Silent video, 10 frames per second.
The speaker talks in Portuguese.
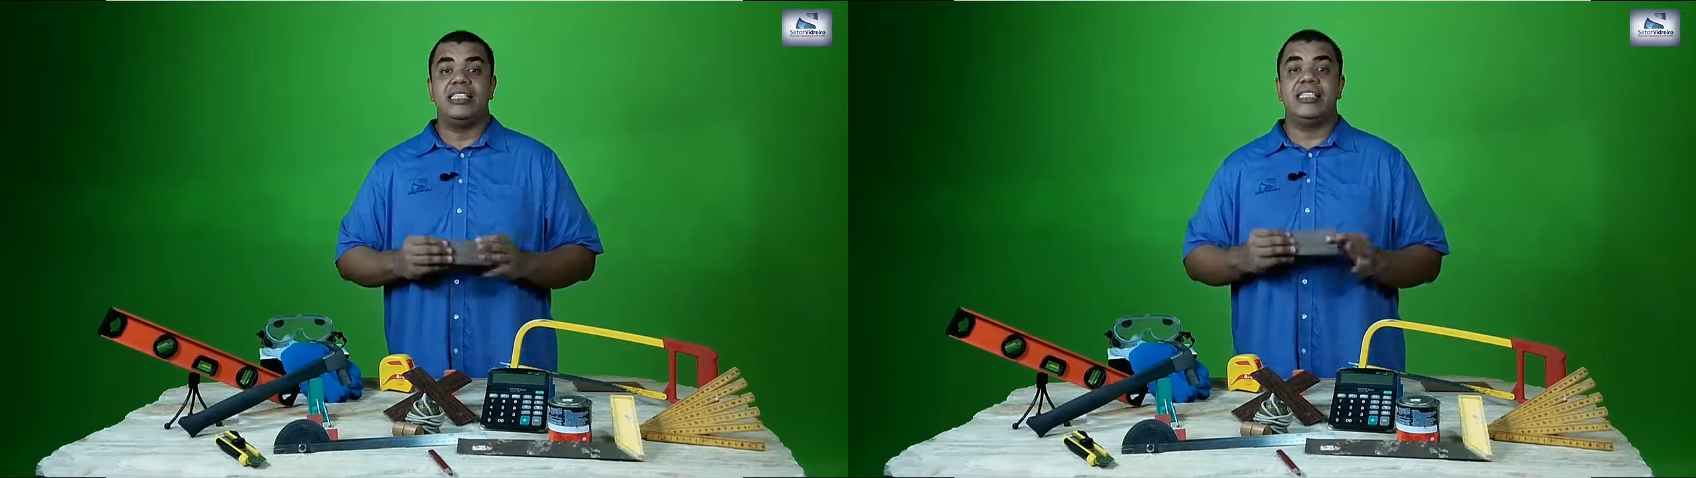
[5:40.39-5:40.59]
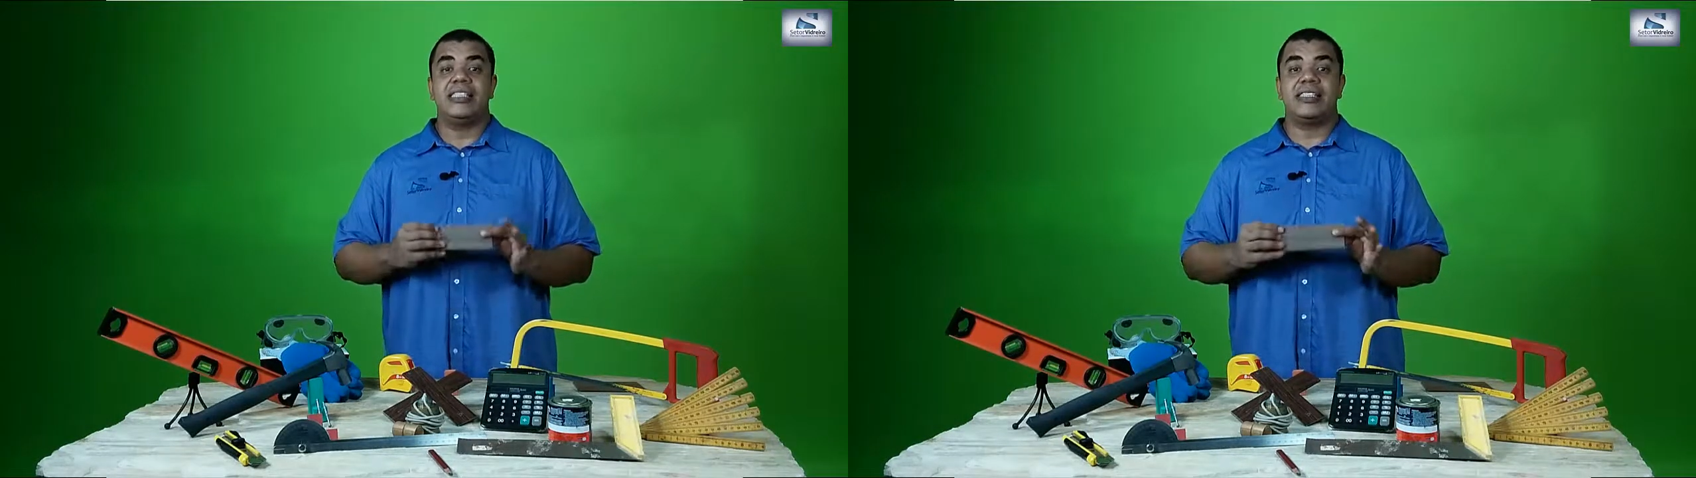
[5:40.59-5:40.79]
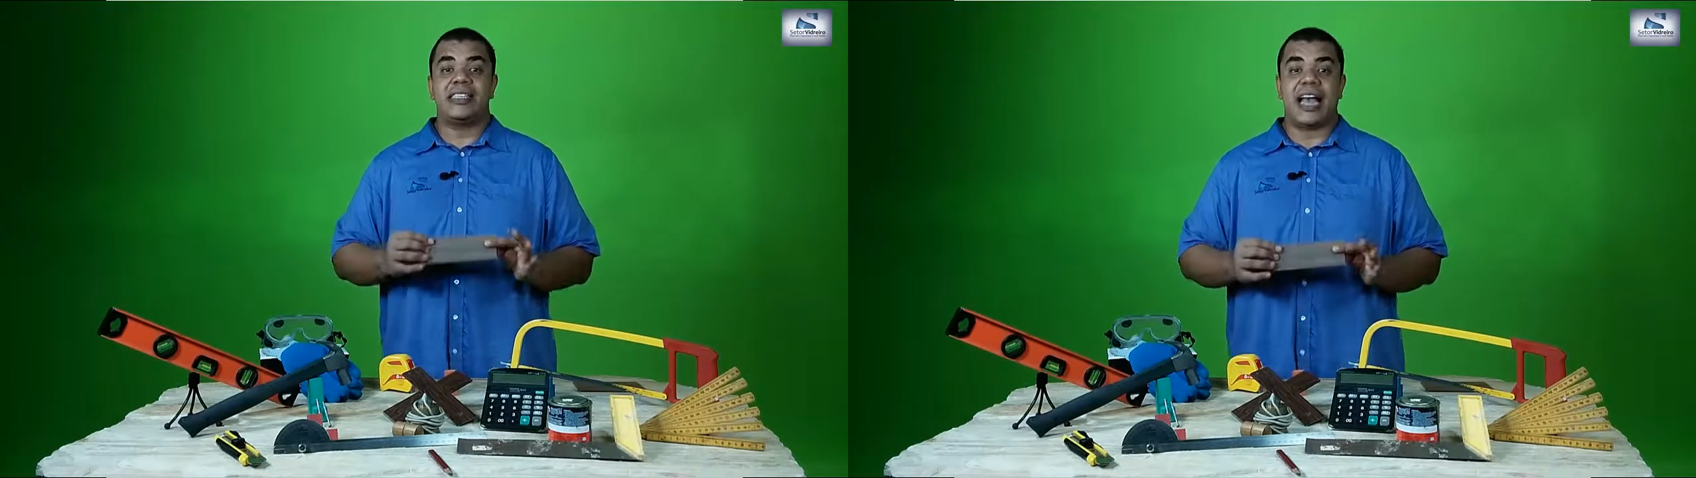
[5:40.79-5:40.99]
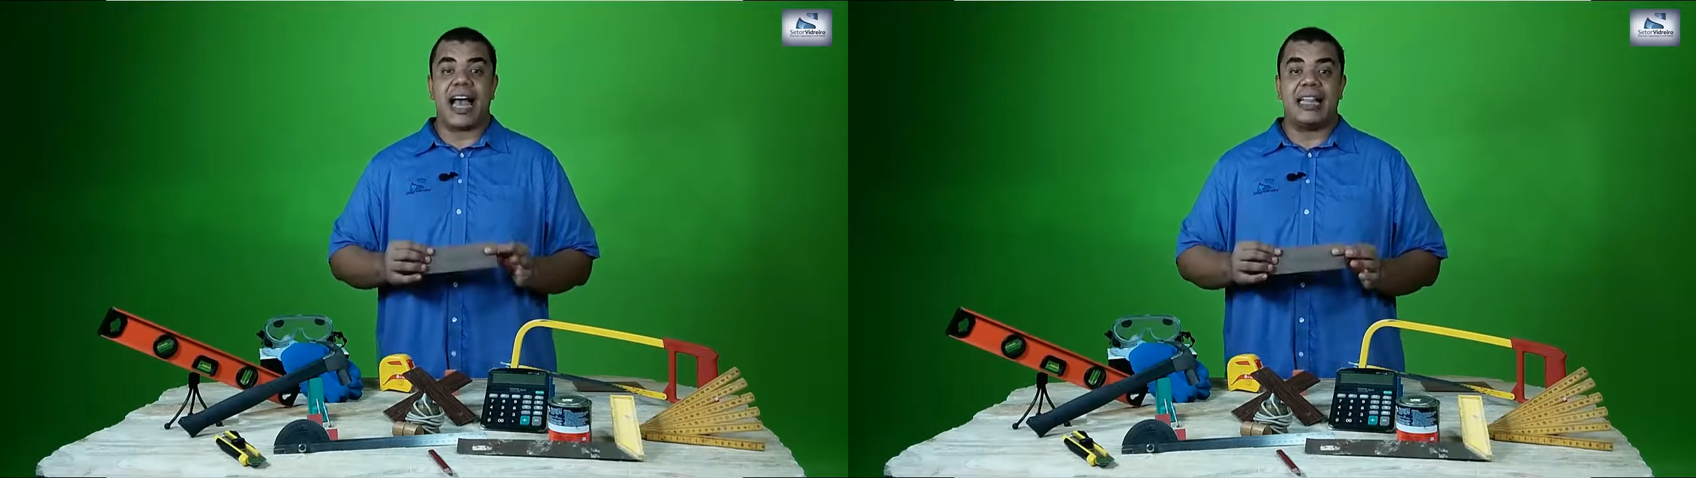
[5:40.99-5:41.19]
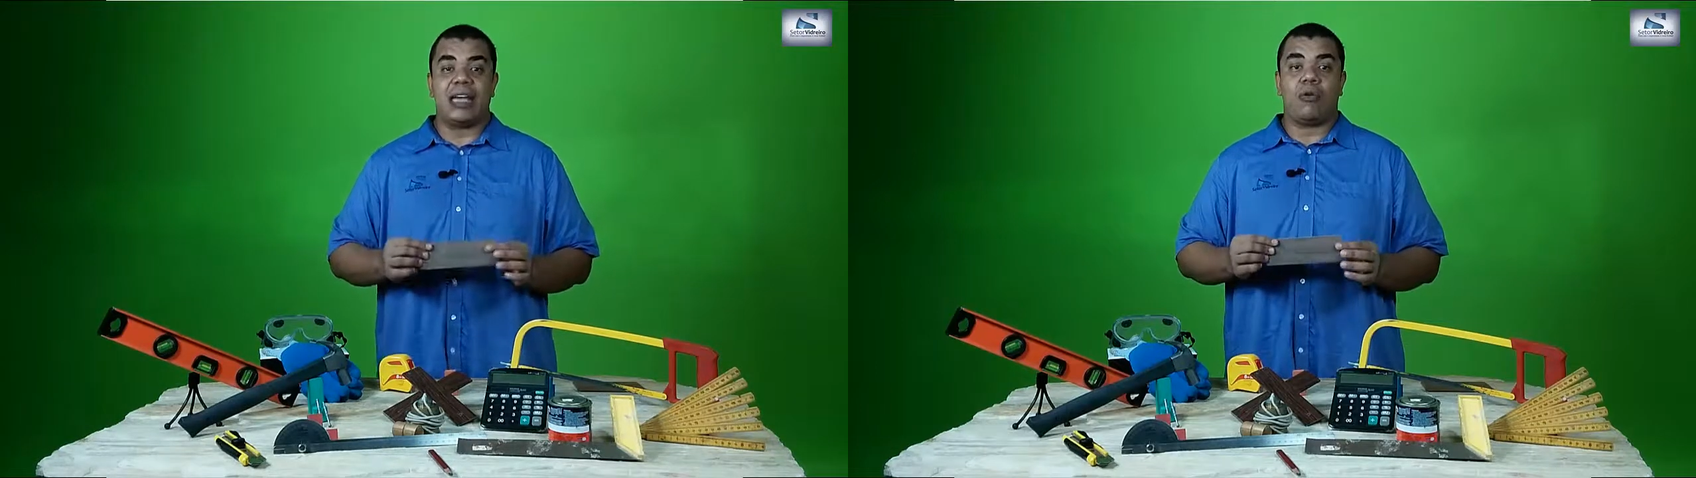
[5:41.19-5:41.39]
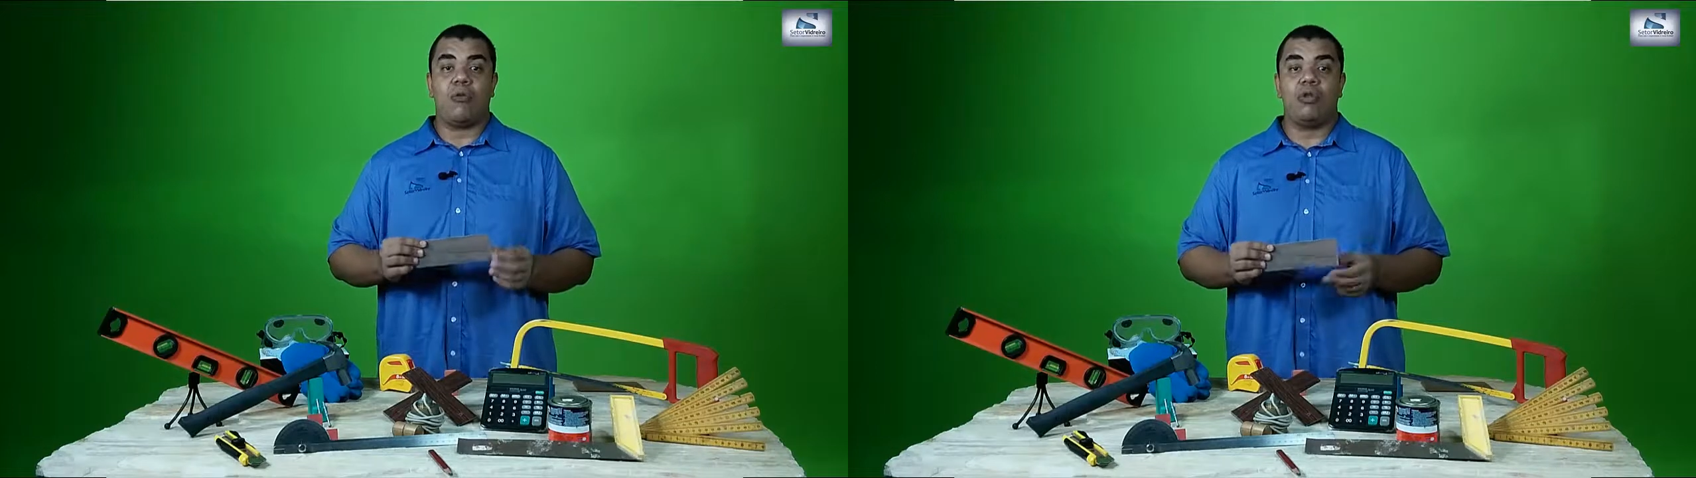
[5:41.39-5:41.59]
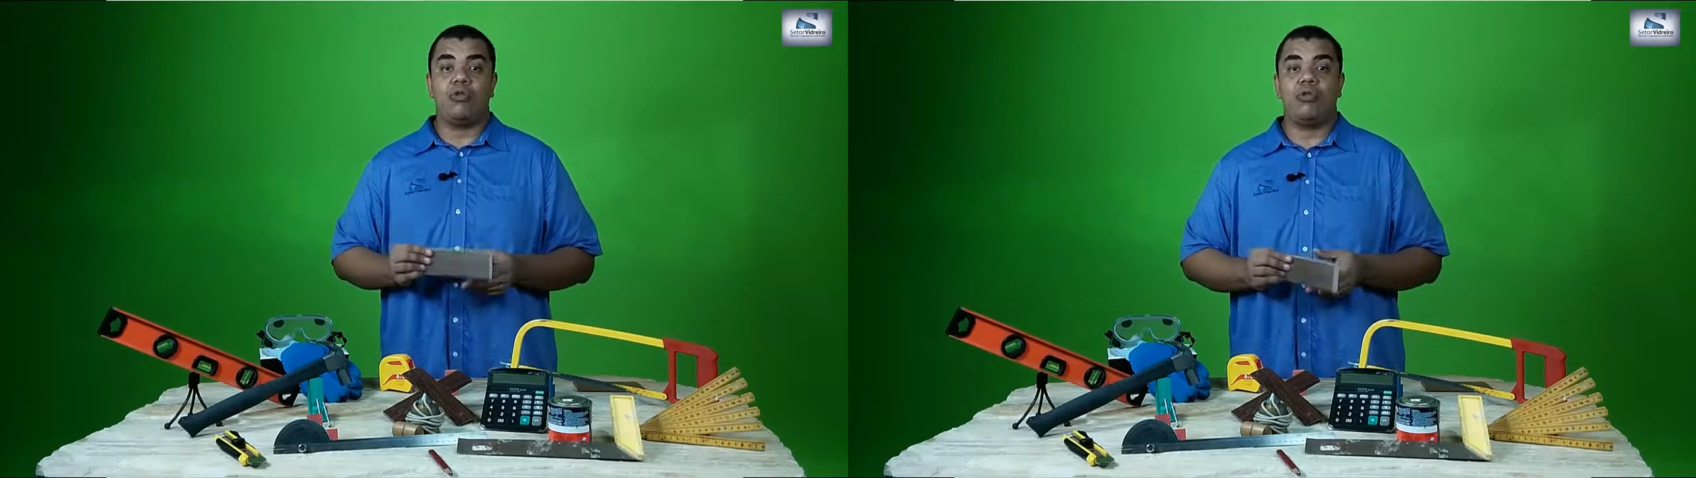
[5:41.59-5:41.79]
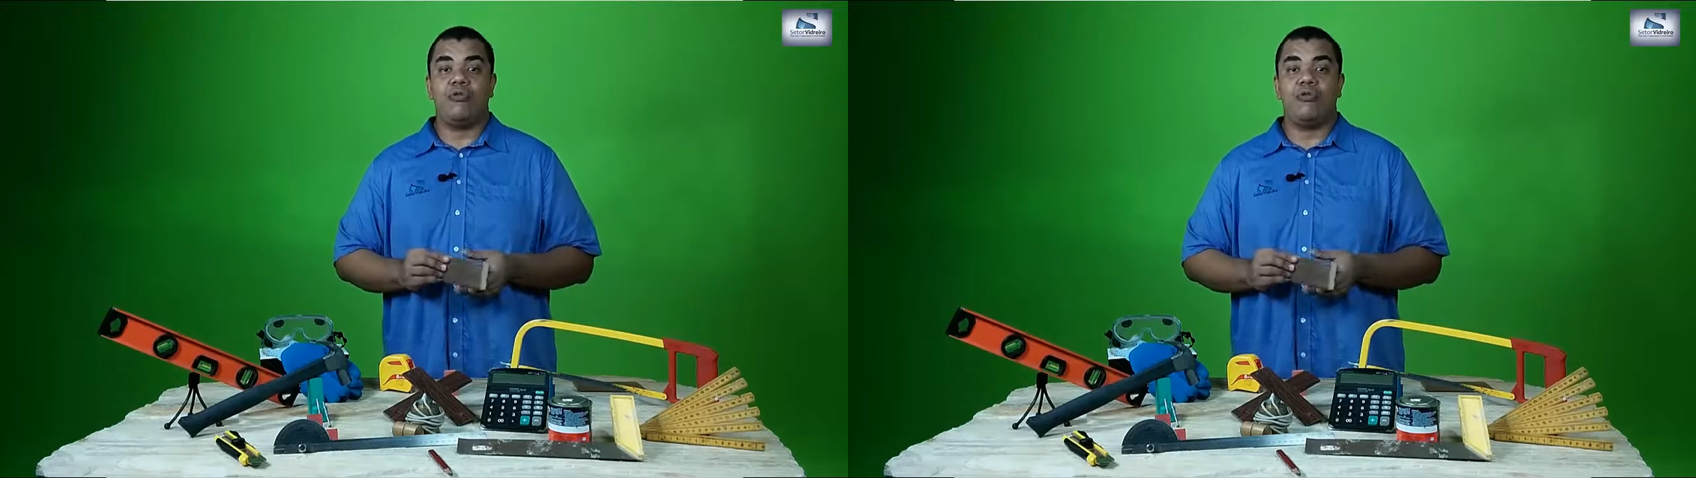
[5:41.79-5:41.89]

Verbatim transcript: de escada, quando